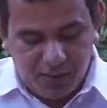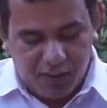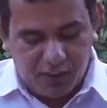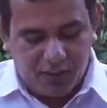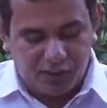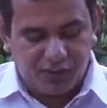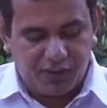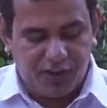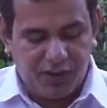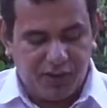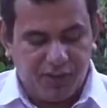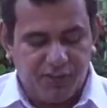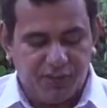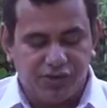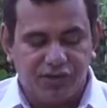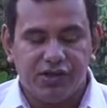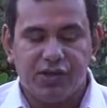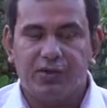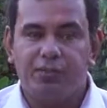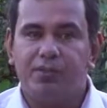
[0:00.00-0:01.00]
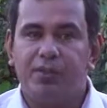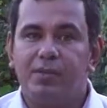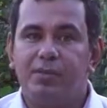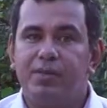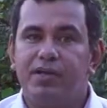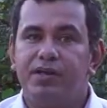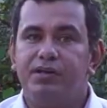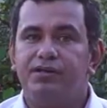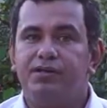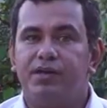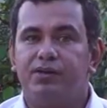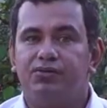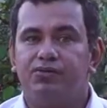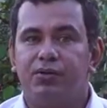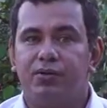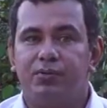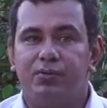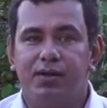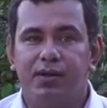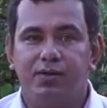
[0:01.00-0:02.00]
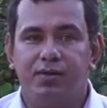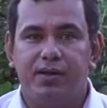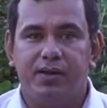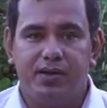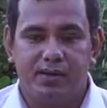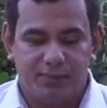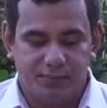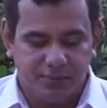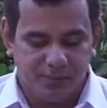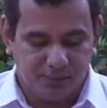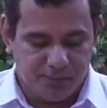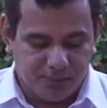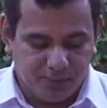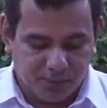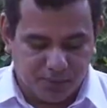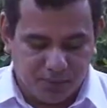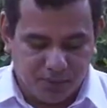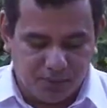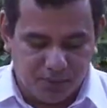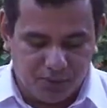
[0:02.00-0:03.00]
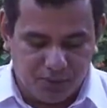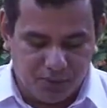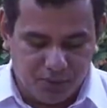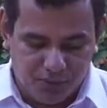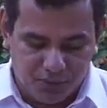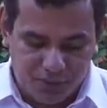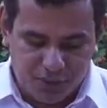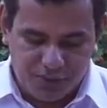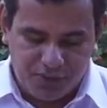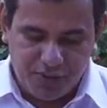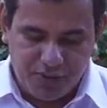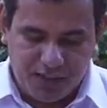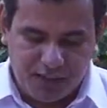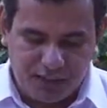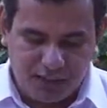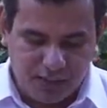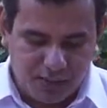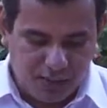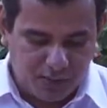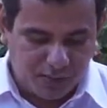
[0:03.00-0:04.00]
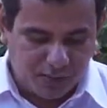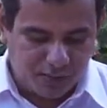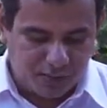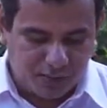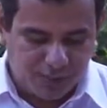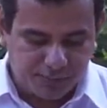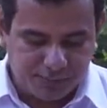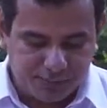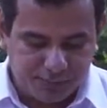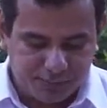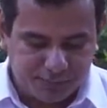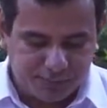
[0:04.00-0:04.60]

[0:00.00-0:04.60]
Eu gostaria que você abrisse a sua Bíblia no livro de Mateus,